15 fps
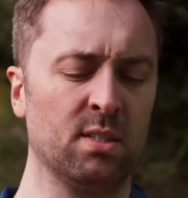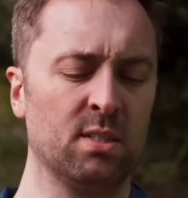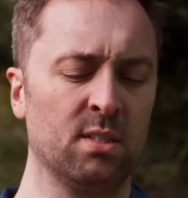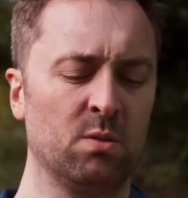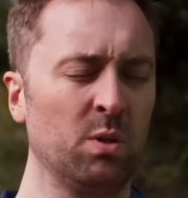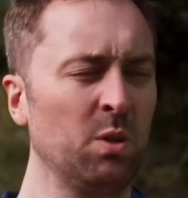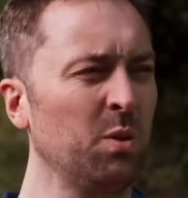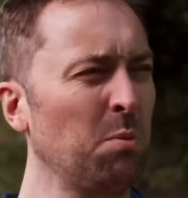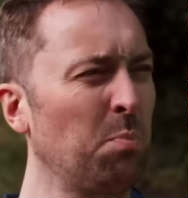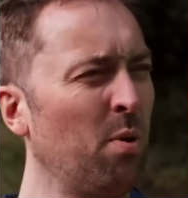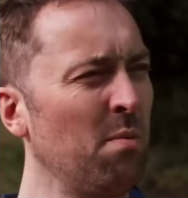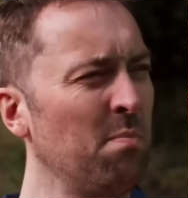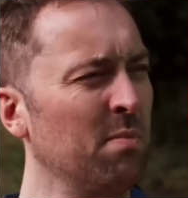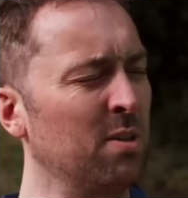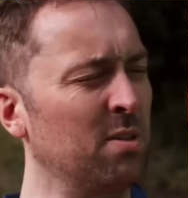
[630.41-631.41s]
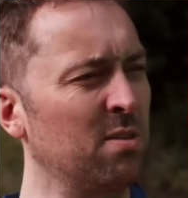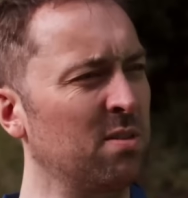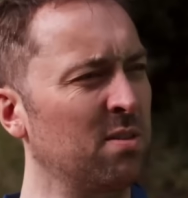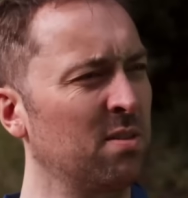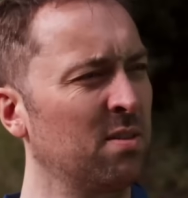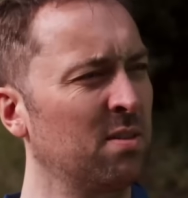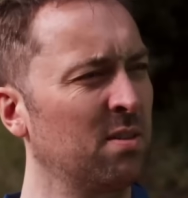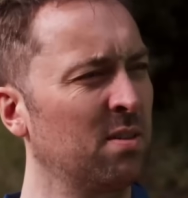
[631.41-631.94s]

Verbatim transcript: Не пойму, в чем дело. Что?